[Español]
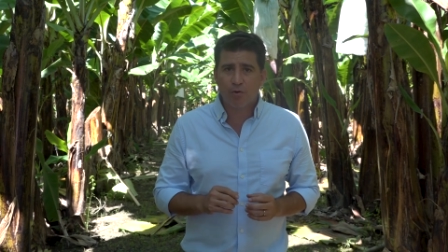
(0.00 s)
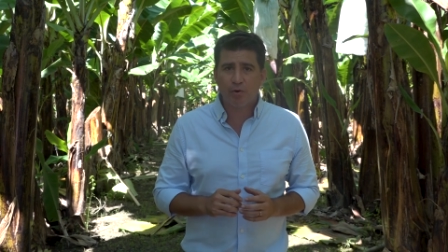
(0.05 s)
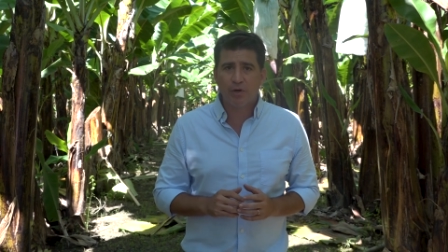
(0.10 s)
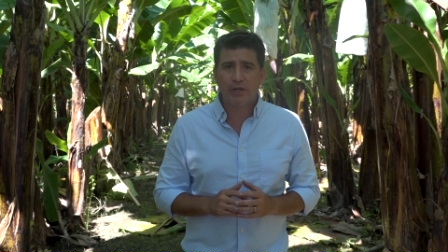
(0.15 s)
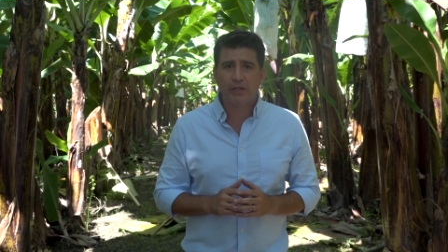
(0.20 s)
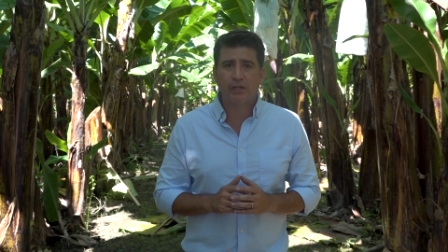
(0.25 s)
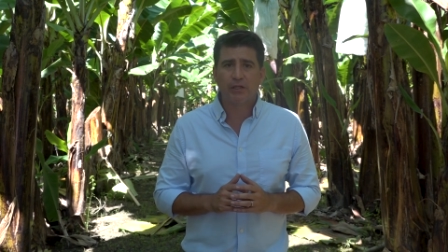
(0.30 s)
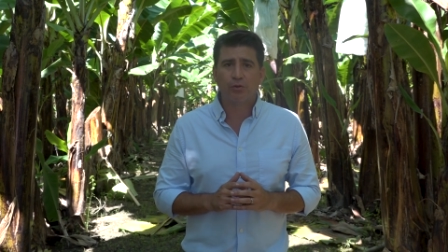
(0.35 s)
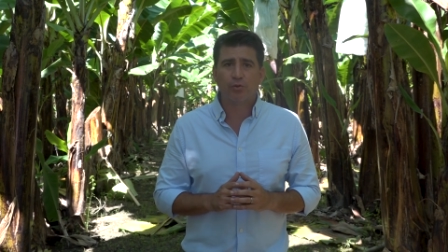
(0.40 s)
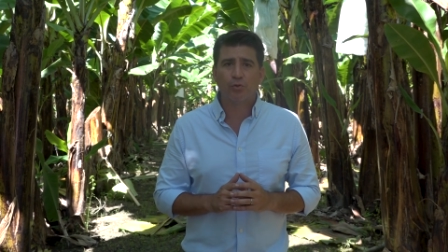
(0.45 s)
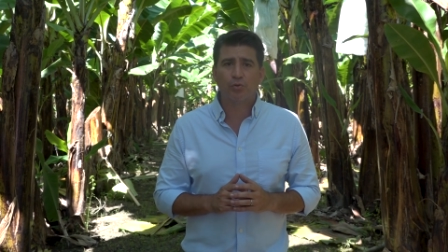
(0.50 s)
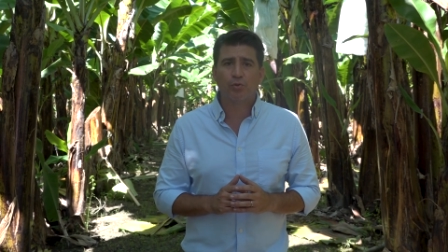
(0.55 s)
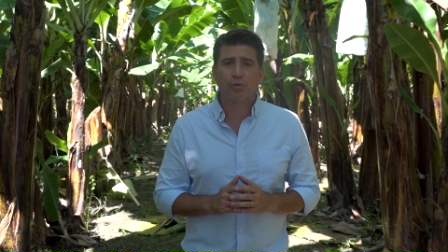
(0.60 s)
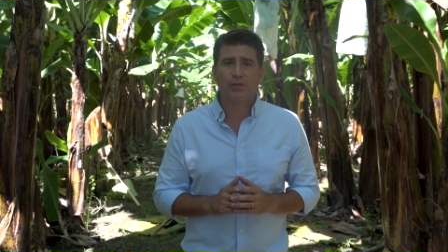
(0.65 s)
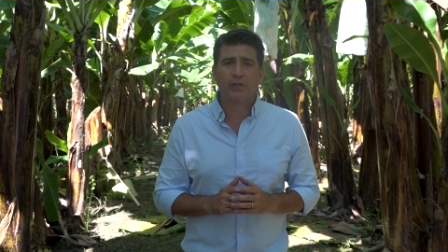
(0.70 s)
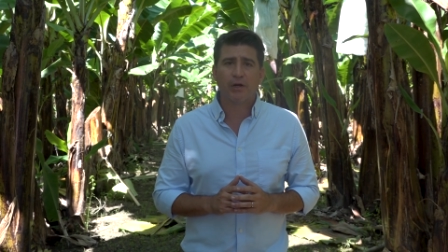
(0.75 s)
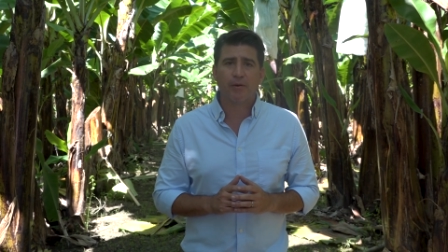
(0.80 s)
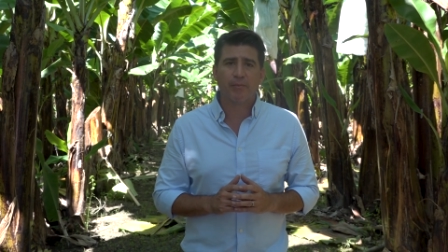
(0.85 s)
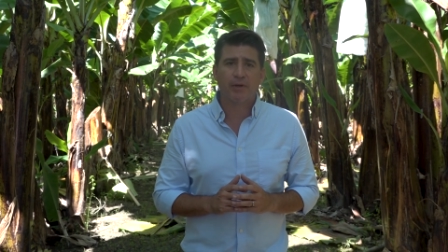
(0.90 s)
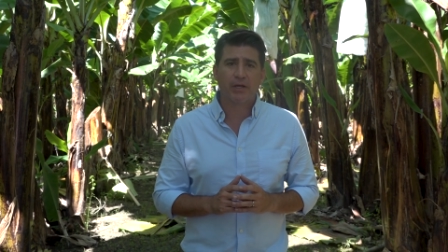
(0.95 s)
con el Instituto
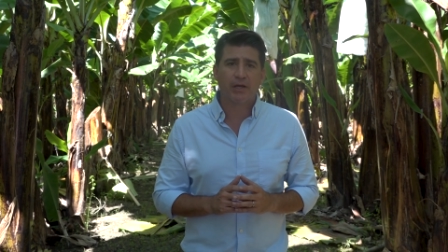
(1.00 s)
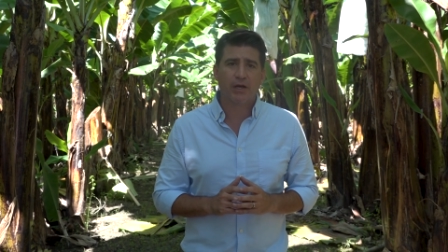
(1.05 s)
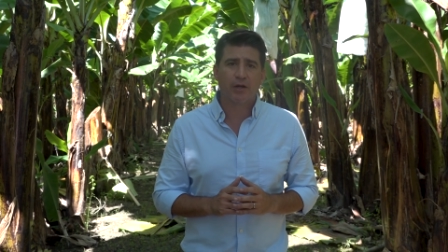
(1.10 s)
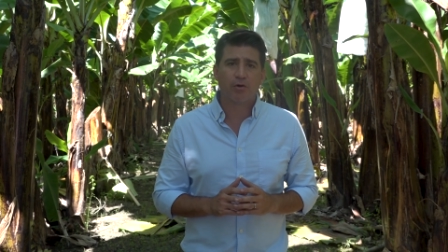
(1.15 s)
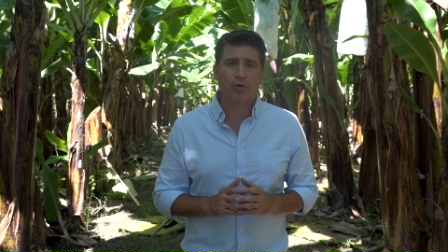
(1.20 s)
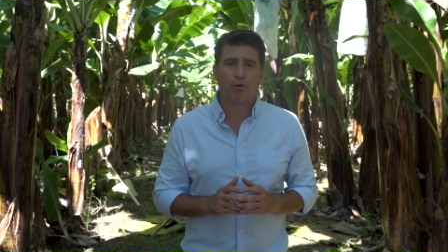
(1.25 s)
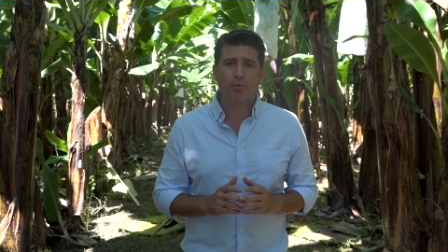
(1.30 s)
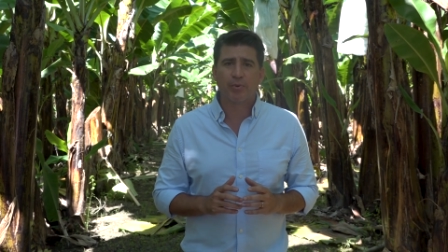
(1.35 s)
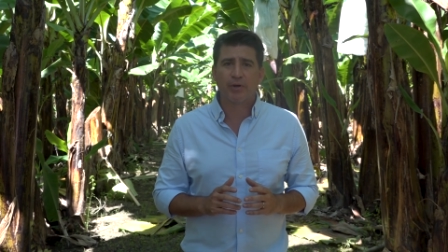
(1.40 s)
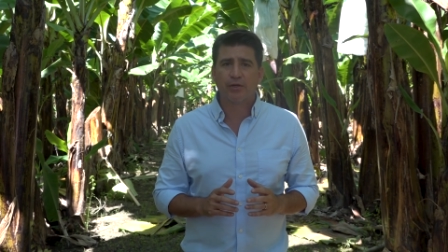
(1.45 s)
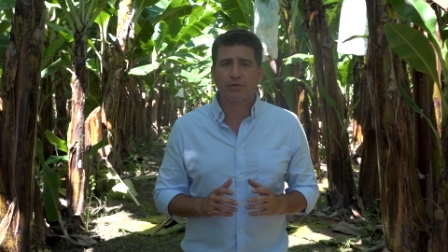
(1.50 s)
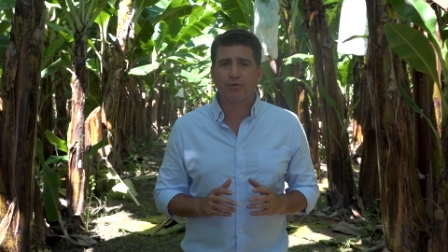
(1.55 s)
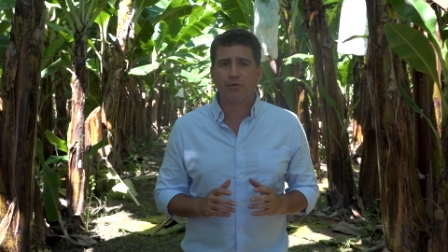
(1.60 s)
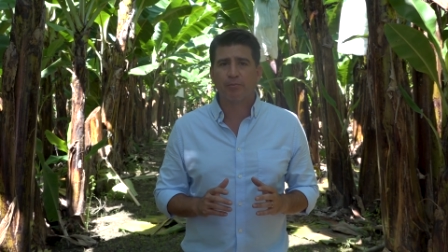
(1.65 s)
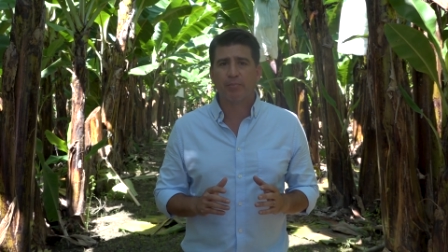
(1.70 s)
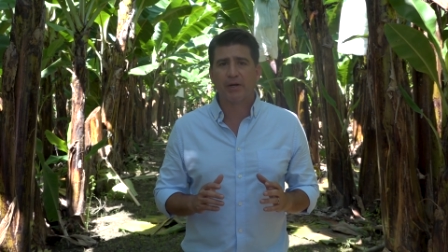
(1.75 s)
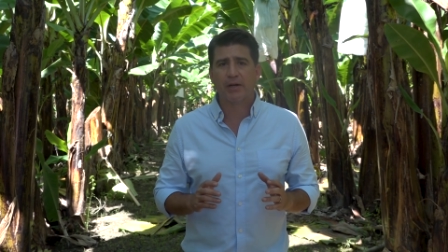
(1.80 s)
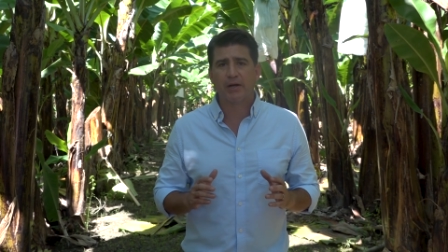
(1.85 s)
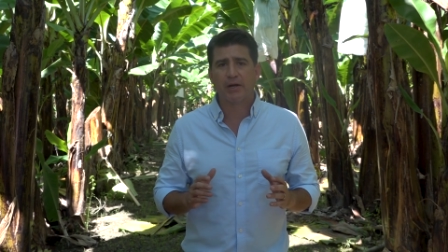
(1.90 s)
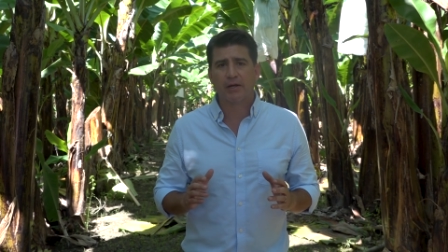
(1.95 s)
Interamericano de
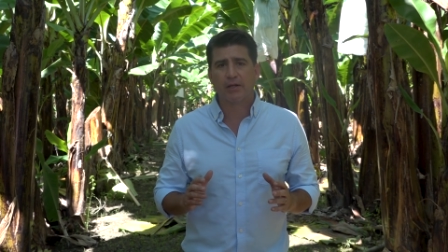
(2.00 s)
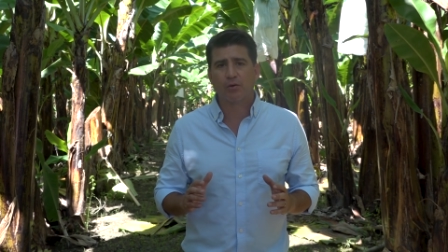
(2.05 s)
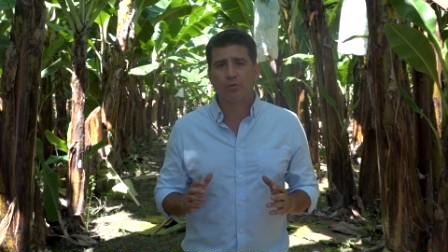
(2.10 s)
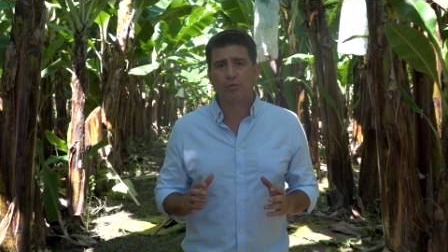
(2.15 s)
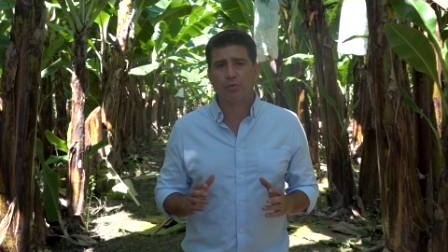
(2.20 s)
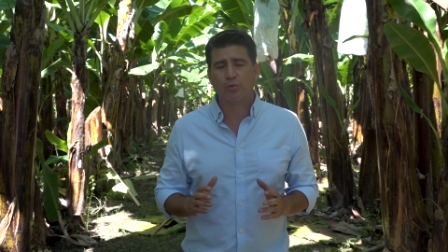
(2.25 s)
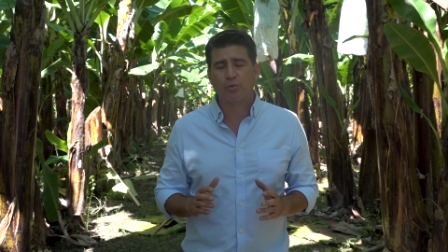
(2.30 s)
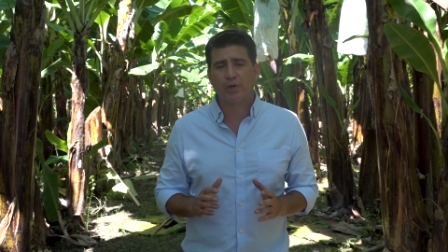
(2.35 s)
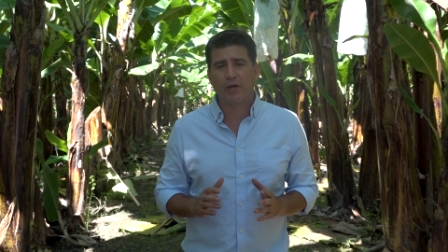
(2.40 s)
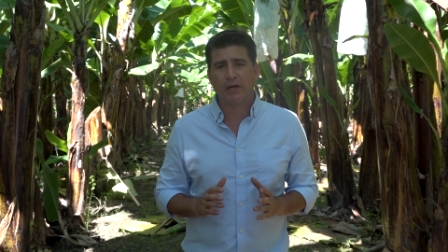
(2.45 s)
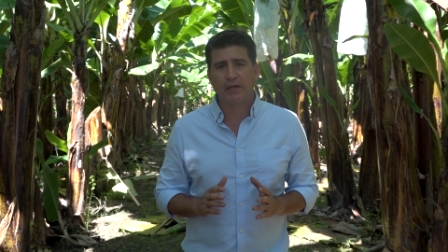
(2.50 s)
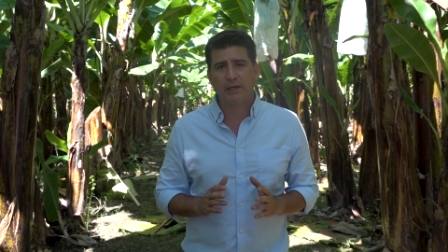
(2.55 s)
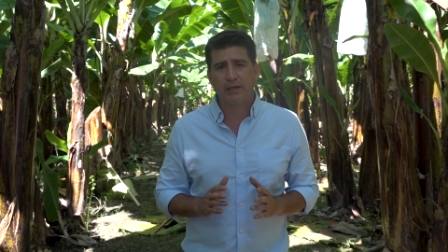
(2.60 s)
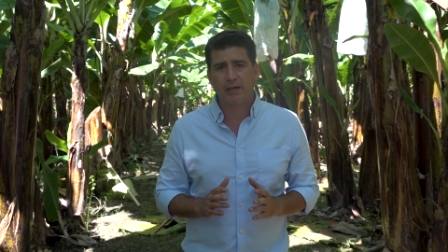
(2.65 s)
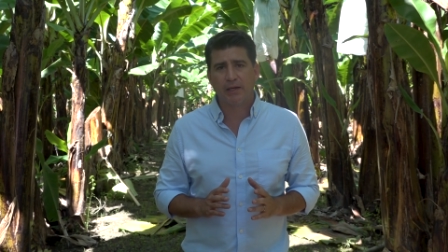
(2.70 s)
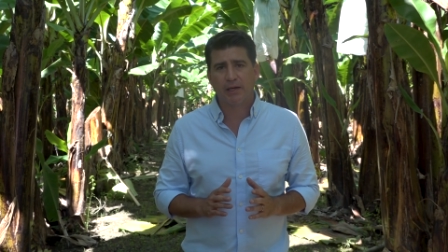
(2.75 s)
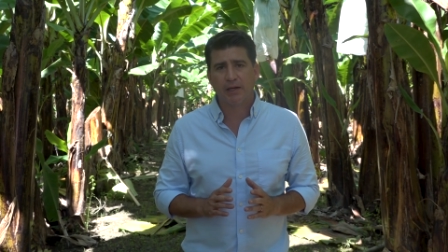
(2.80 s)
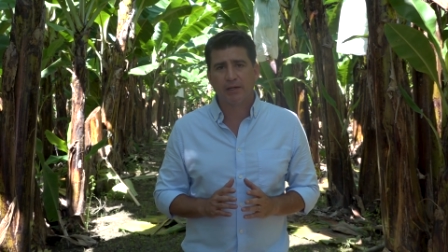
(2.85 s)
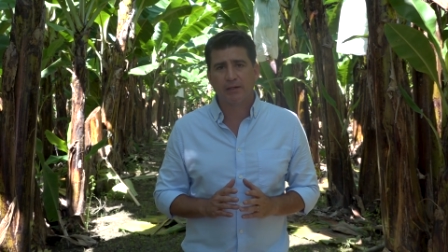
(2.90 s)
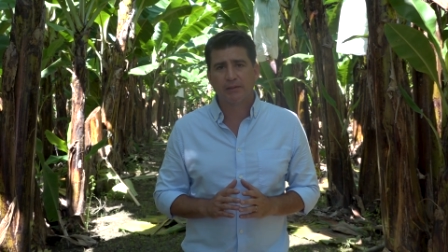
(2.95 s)
Cooperación para la Agricultura
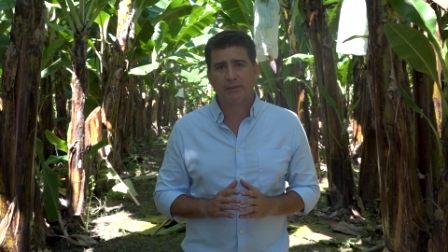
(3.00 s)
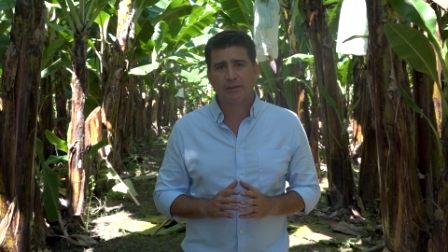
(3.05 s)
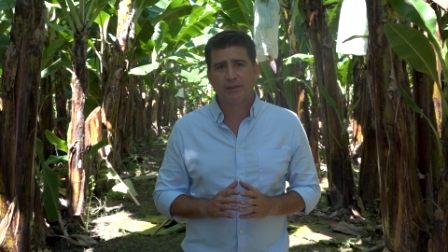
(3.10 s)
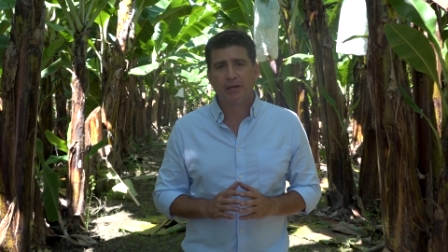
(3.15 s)
y ICA,